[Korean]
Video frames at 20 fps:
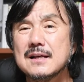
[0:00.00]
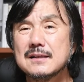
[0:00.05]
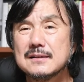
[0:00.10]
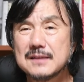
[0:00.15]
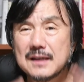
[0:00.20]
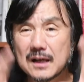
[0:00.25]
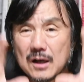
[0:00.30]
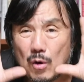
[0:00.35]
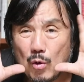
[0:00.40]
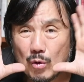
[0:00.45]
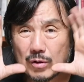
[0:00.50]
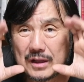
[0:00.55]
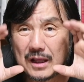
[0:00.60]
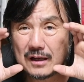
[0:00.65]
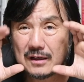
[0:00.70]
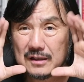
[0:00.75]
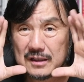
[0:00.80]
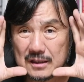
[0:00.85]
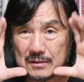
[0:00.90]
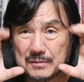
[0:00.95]
제가
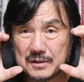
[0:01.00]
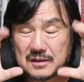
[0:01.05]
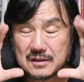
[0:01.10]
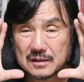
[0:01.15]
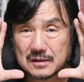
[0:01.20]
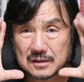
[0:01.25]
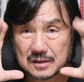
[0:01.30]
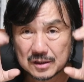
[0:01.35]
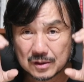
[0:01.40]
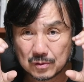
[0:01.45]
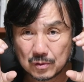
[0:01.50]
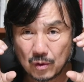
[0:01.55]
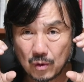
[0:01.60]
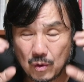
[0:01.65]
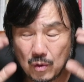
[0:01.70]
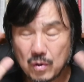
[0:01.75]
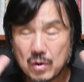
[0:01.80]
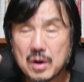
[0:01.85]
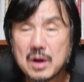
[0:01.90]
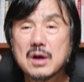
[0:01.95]
원하는 이미지를
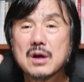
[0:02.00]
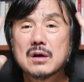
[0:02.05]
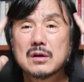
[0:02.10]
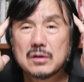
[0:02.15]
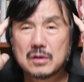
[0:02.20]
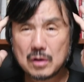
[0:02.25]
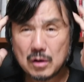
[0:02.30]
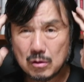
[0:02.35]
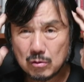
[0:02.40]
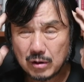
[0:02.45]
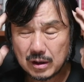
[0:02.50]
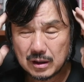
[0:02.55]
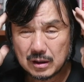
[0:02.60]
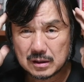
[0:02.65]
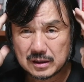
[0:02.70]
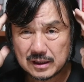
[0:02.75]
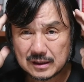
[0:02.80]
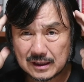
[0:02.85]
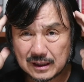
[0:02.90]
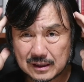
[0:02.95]
찍고 결과를
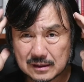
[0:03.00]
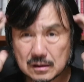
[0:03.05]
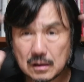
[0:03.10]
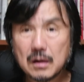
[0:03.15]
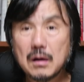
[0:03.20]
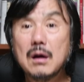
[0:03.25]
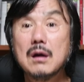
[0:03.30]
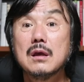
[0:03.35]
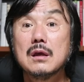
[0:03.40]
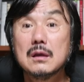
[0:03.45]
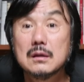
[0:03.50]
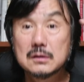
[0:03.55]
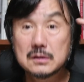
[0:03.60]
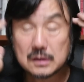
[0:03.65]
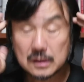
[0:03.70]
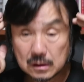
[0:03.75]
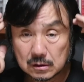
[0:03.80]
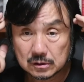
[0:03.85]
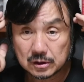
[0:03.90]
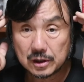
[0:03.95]
생각해서
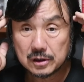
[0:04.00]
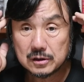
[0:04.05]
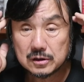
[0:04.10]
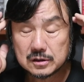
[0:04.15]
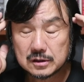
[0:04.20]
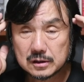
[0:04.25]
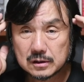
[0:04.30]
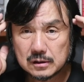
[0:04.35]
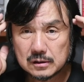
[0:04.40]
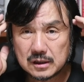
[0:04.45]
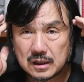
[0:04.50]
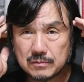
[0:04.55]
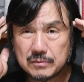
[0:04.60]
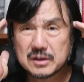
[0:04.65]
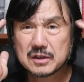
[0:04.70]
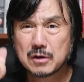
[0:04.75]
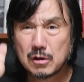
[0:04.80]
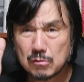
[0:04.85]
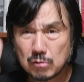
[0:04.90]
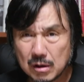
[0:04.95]
찍을 저희는 찍을 때 이미
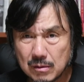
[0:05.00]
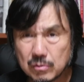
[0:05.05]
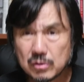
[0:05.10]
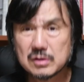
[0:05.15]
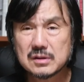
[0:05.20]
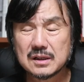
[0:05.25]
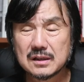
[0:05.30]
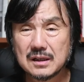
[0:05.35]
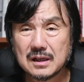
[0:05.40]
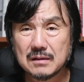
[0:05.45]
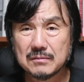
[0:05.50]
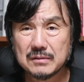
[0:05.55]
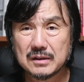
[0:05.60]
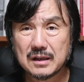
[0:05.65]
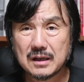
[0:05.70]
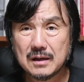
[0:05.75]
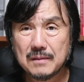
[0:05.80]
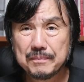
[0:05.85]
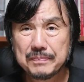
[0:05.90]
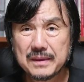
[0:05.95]
결과물을
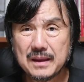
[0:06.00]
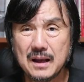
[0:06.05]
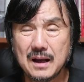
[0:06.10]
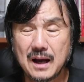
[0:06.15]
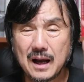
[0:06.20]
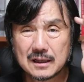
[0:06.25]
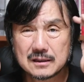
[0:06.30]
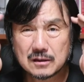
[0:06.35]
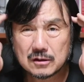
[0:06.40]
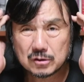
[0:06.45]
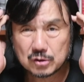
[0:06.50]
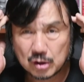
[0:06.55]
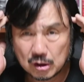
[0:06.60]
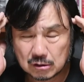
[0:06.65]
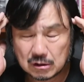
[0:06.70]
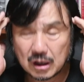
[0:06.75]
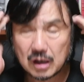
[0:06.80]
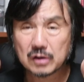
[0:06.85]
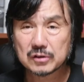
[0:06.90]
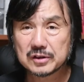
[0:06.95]
생각합니다. 아, 저
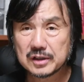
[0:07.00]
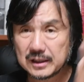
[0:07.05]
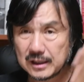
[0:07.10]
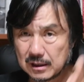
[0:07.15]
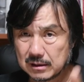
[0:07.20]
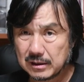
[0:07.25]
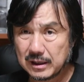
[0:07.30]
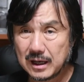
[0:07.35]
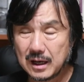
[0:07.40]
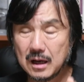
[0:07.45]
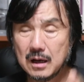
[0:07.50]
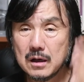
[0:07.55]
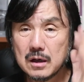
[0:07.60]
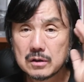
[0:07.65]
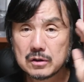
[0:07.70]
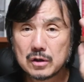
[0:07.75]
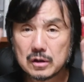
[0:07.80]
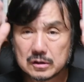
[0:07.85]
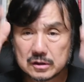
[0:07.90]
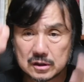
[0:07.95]
결과가 어떻게 될 거야.
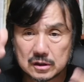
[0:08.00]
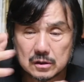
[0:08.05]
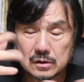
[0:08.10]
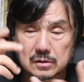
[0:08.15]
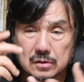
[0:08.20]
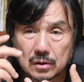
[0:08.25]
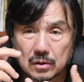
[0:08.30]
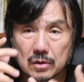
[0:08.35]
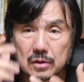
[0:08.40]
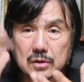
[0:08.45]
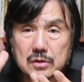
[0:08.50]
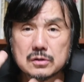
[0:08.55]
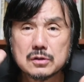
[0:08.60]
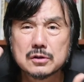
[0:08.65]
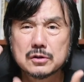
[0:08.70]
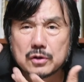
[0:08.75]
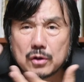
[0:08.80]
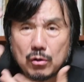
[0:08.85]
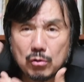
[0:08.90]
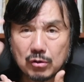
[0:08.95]
찍어서 그
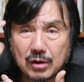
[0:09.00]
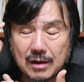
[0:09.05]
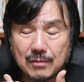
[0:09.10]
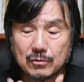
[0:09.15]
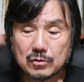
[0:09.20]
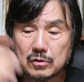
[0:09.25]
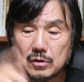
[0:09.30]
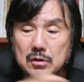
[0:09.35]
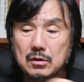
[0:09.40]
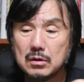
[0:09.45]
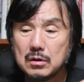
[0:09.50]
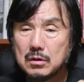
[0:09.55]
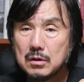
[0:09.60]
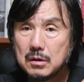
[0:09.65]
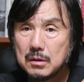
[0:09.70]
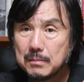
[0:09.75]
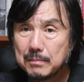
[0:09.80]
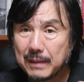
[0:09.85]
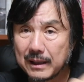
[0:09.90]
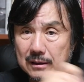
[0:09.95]
결과물을
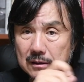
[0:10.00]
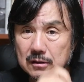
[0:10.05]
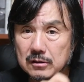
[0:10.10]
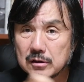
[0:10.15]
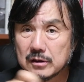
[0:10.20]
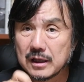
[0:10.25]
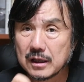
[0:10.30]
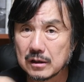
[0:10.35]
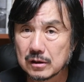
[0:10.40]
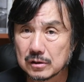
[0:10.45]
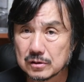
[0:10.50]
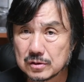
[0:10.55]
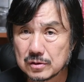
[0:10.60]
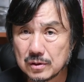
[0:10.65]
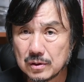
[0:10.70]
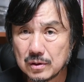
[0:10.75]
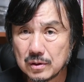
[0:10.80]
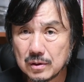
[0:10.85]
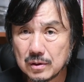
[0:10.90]
만들어내는 거죠.